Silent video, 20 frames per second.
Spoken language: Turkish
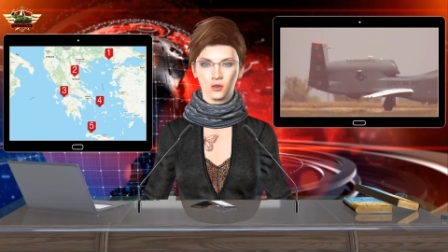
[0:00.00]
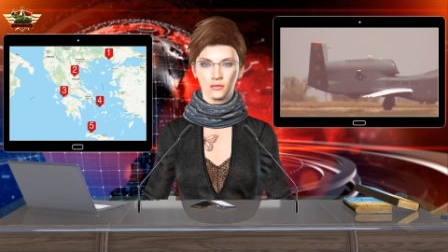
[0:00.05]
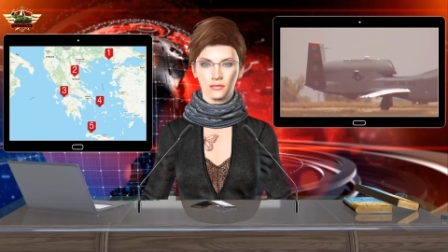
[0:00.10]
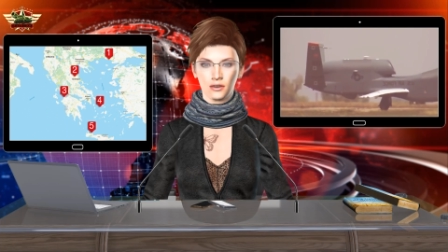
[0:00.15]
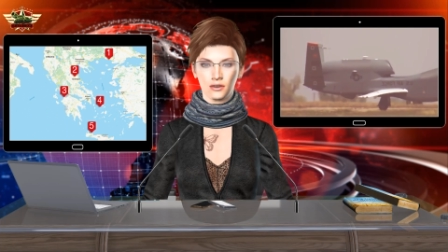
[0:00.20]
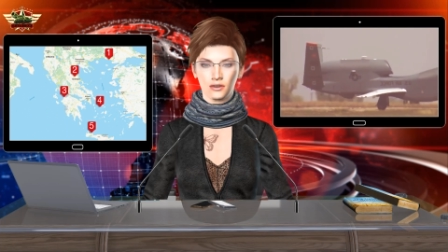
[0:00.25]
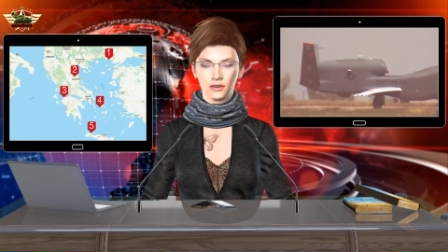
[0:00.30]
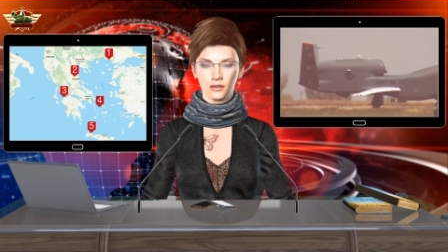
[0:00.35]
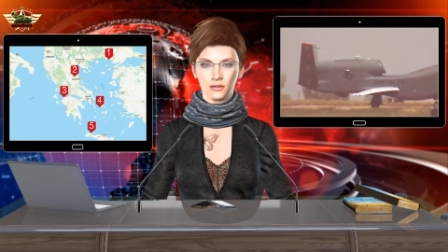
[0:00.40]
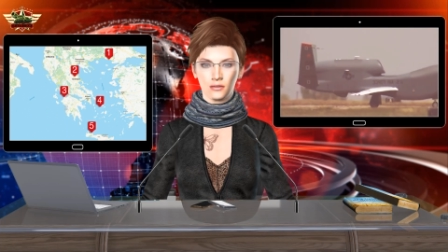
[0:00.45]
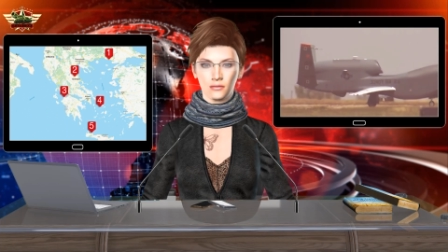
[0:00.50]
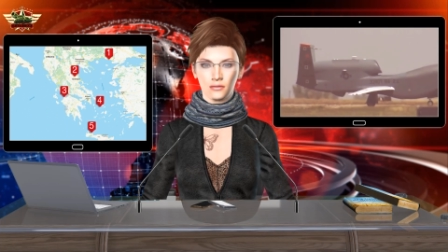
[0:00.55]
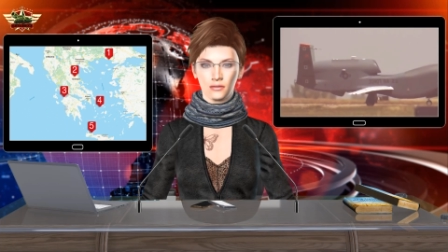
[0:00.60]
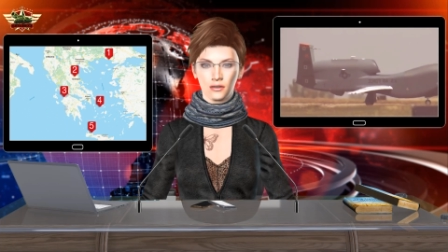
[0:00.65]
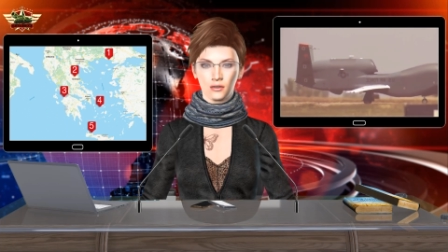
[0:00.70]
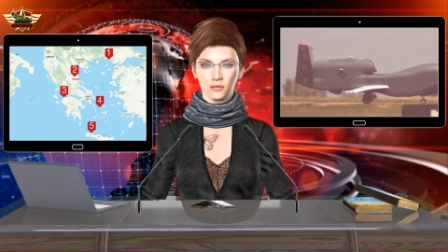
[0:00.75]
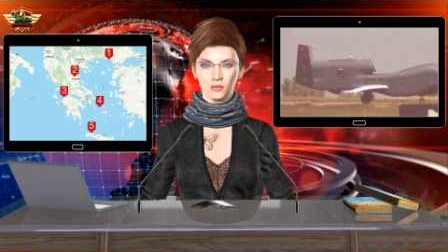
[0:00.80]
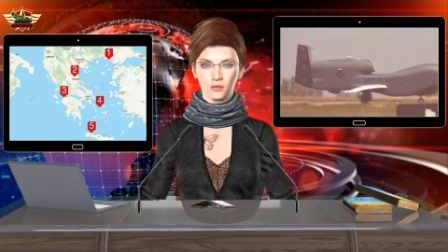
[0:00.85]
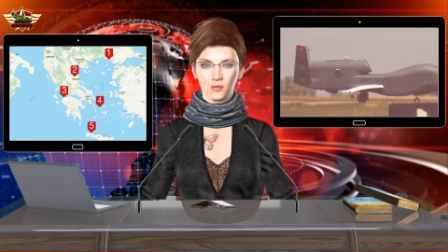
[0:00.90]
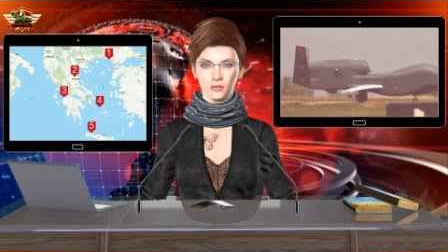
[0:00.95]
etmesi
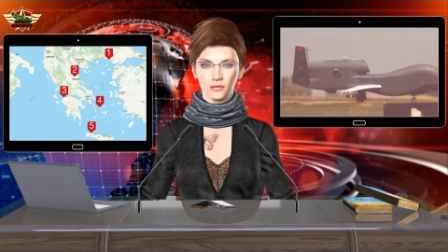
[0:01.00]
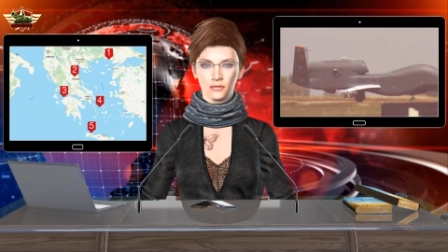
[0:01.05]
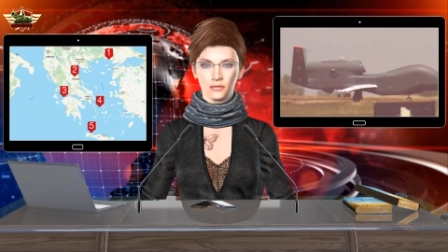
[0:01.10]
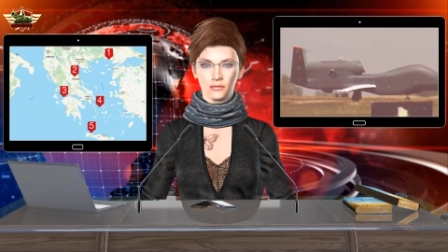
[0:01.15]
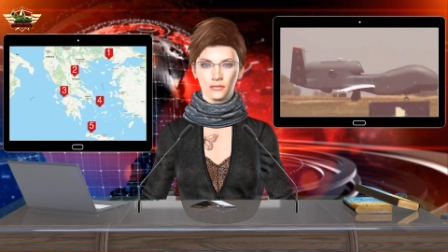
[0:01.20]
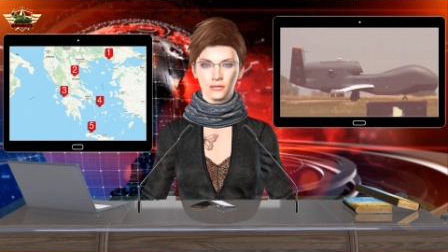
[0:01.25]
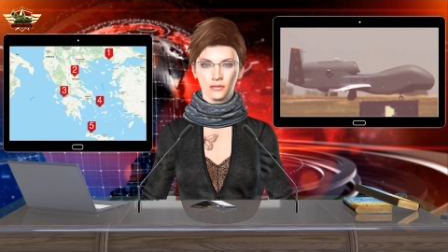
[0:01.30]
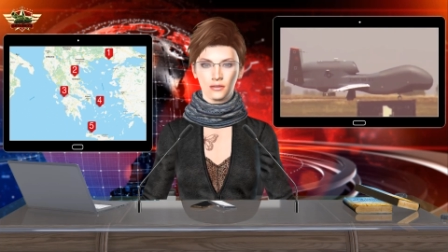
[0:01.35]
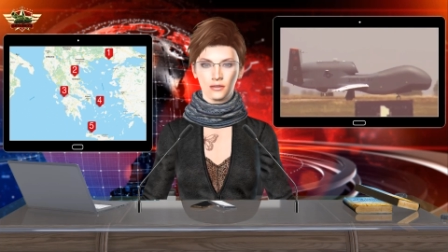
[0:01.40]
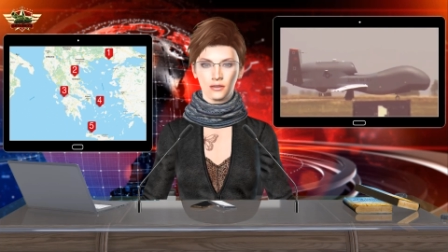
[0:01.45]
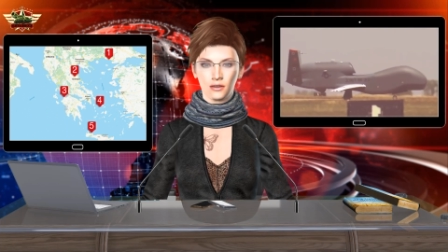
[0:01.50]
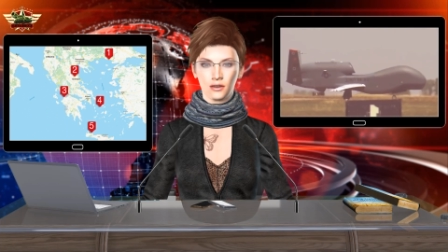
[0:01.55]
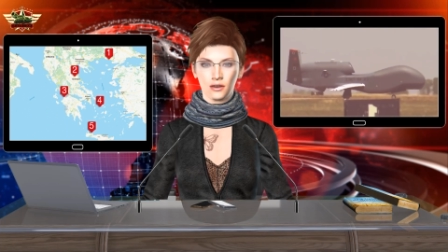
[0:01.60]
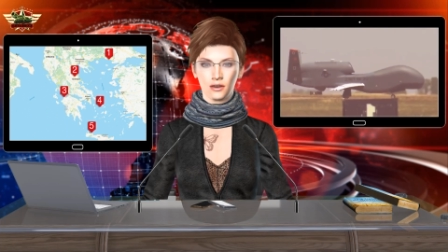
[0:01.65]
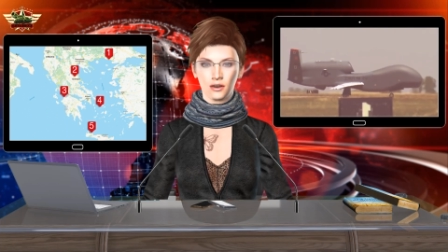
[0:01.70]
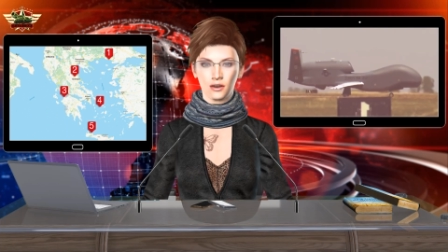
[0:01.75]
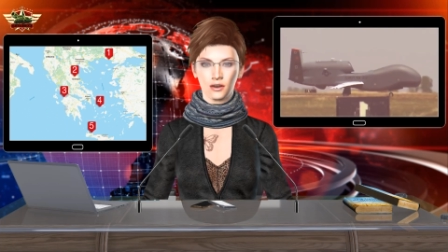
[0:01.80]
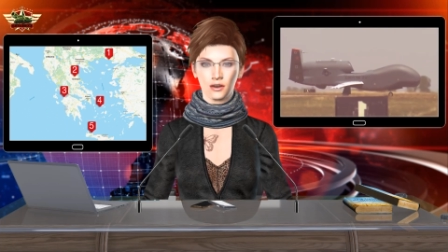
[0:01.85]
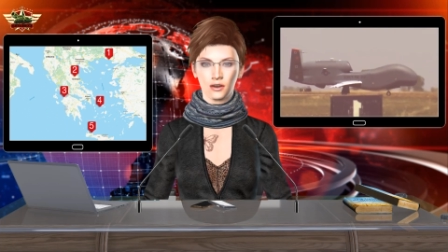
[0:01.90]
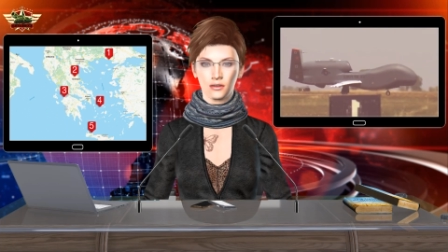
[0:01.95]
dikkat çekti.
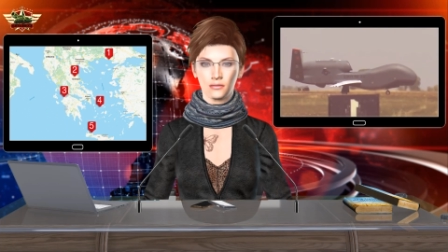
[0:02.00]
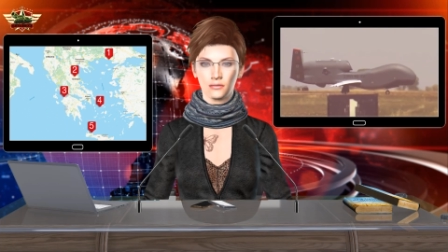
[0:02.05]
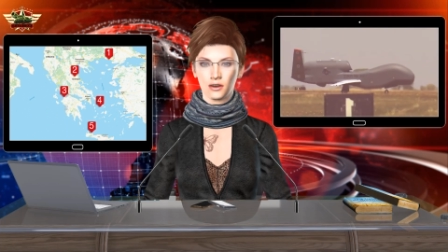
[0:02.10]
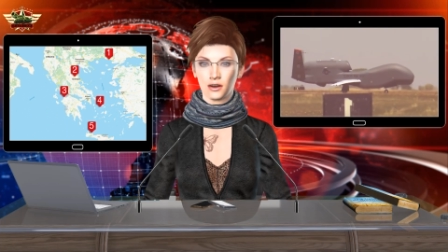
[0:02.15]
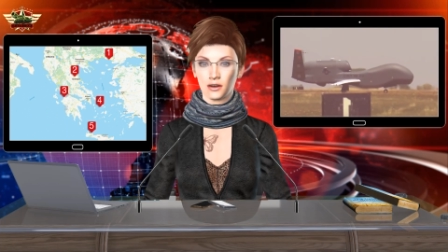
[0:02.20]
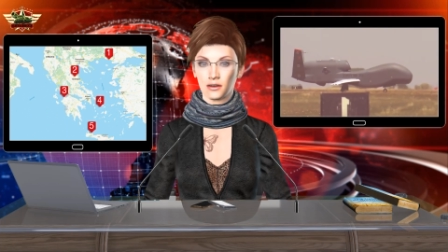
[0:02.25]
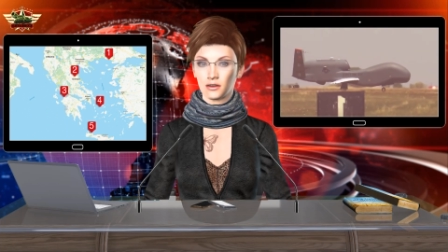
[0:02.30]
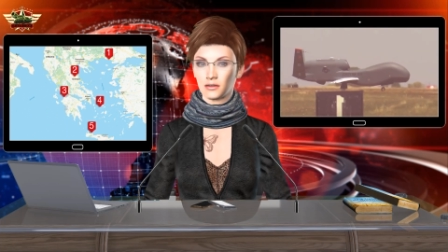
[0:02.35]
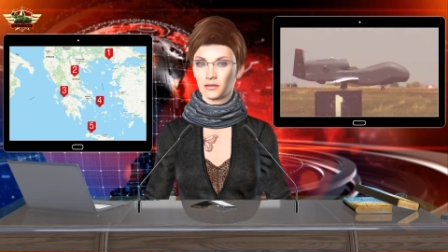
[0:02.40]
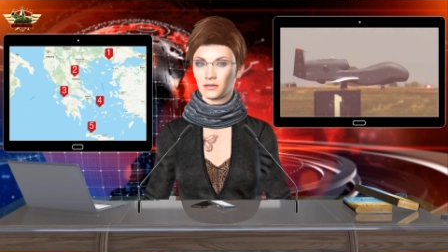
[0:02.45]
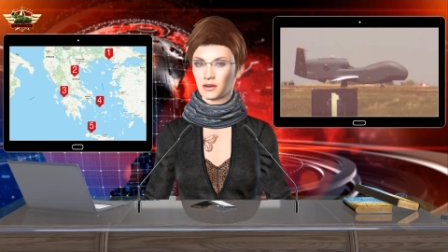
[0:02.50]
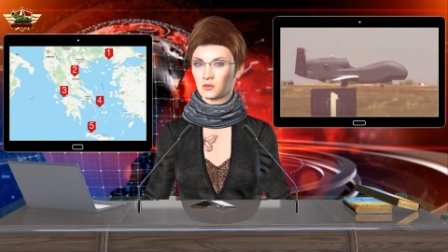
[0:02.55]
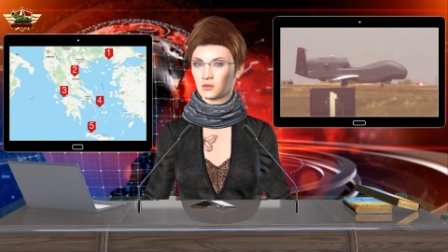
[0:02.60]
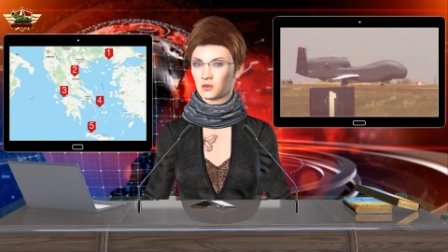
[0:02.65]
Özellikle